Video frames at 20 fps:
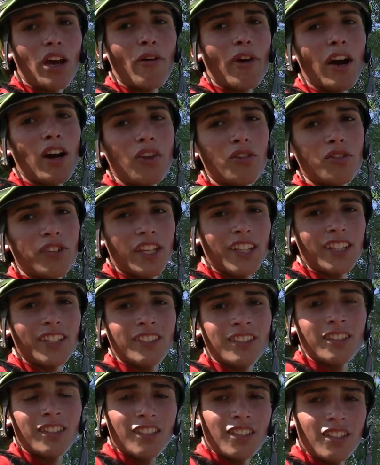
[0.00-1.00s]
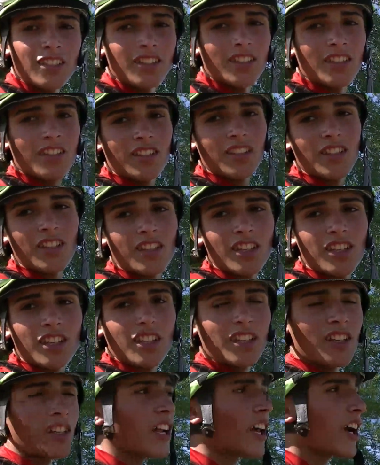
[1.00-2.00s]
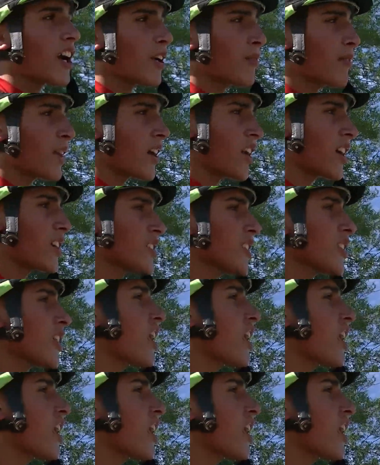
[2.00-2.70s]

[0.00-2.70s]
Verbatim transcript: abajo bien. Y nada, déjame agradecerle